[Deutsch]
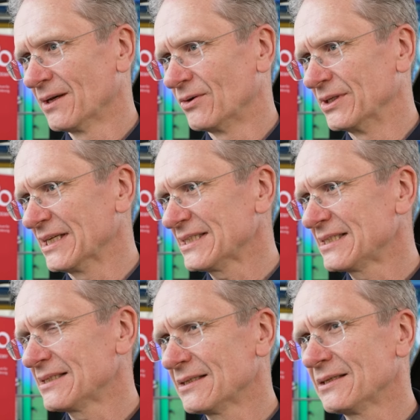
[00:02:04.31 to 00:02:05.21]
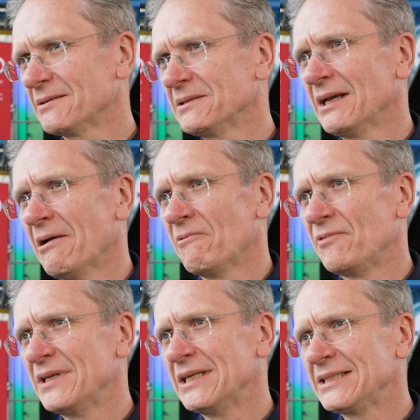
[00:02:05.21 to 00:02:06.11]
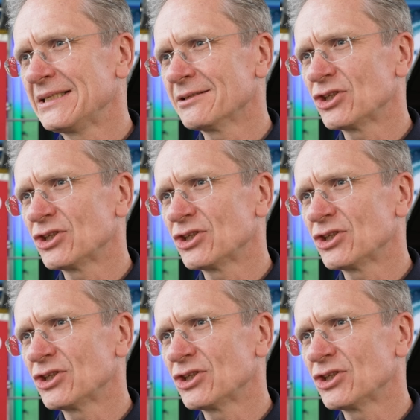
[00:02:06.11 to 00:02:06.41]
Und das, äh, finde ich,